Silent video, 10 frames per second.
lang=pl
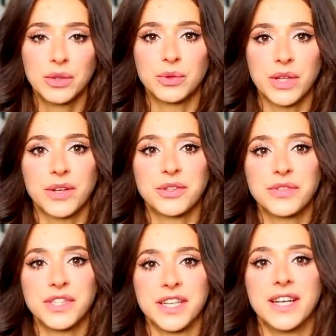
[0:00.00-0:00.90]
tutaj
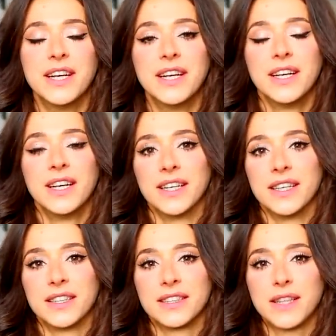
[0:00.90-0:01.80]
oczywiście.
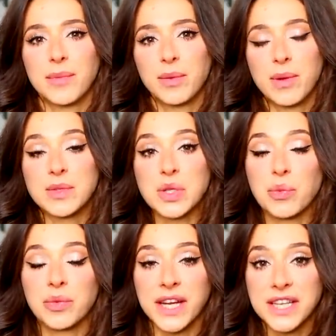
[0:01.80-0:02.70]
E, te problemy
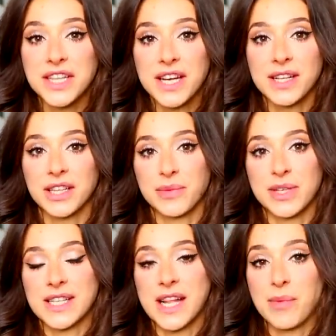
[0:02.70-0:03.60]
są mniejsze,
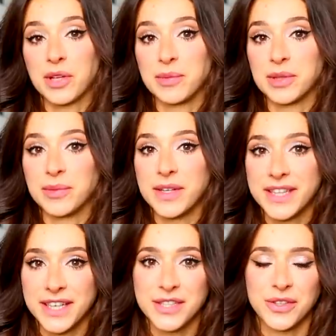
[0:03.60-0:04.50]
natomiast najprawdopodobniej
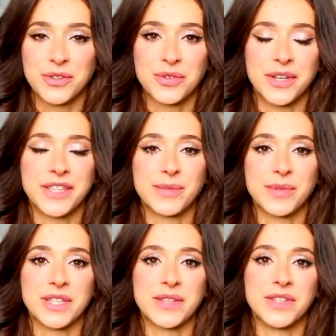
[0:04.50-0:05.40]
też odczujecie
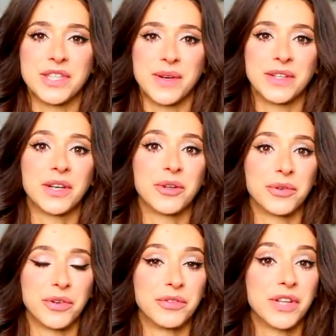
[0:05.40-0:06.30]
pozytywne działanie
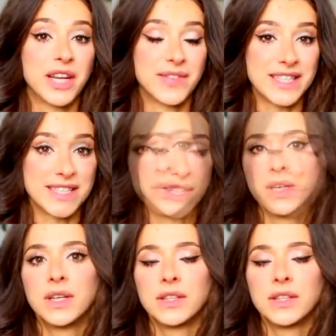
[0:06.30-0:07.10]
chlorofilu w tej kwestii